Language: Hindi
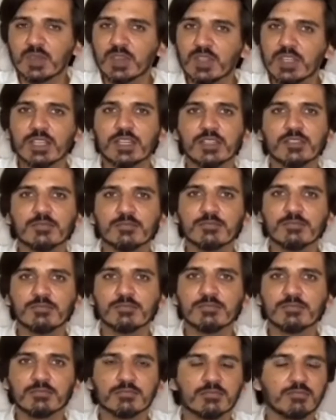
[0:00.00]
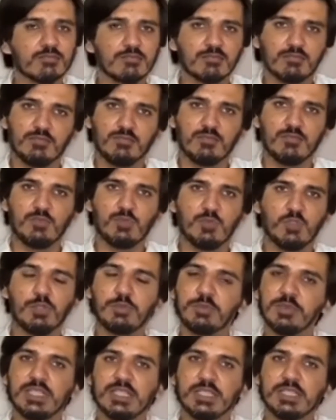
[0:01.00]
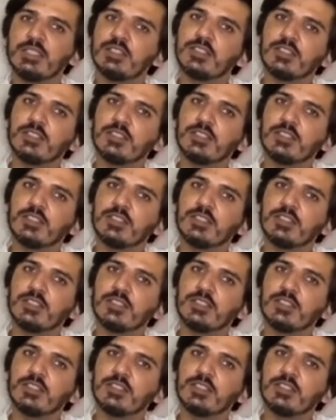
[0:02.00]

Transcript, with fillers: ठीक है छुपे नहीं